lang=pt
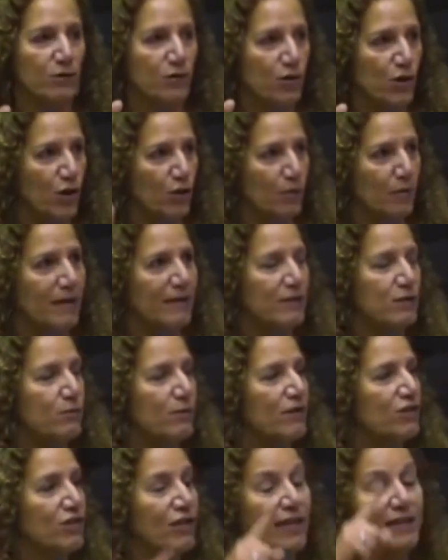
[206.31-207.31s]
só no Brasil,
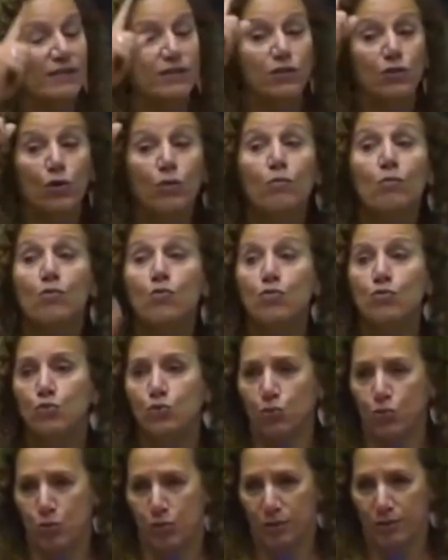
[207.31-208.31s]
mas cresce no
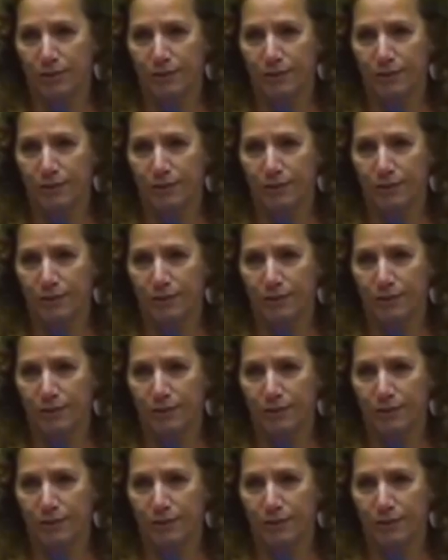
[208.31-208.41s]
mundo.